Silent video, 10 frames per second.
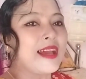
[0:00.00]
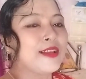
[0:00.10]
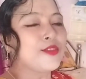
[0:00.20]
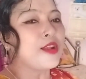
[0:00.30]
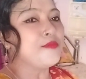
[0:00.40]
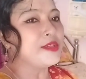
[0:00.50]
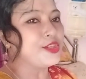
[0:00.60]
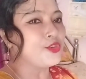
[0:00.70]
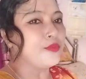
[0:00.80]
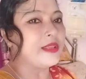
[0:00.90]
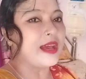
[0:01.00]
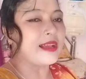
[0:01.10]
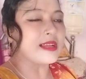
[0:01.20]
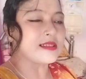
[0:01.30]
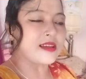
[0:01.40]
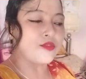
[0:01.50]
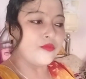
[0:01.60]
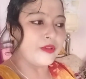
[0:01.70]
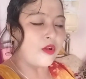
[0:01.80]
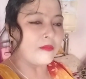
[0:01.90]
থাকলে তো আরও বেশি সুবিধা গ্যাসটা
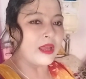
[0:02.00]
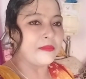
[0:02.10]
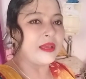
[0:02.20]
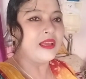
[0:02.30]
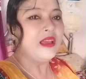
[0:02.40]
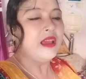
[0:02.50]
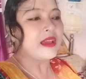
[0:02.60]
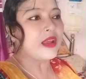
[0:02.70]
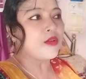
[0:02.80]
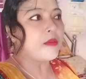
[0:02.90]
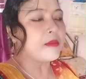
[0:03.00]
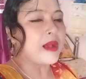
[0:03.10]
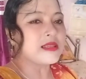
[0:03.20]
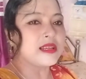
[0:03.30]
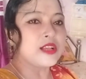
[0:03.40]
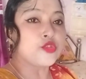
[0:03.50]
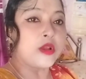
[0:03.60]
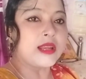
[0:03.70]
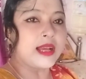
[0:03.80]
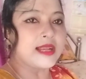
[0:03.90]
খুবই কম লাগবে কেননা আমার মাসে না
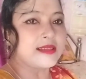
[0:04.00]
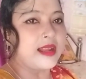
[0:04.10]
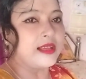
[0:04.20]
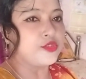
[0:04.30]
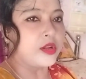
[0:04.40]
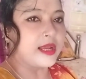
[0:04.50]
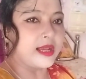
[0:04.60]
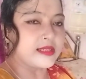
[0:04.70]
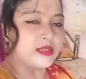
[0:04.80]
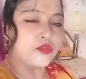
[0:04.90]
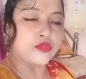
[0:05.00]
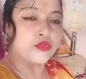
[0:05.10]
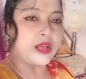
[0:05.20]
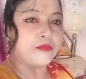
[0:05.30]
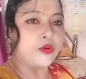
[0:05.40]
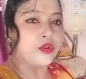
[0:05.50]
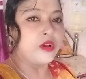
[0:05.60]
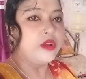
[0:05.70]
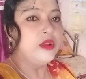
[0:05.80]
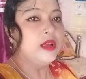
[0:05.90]
ছয়টা গ্যাস লাগে ছয়টা গ্যাসের কত দাম বলো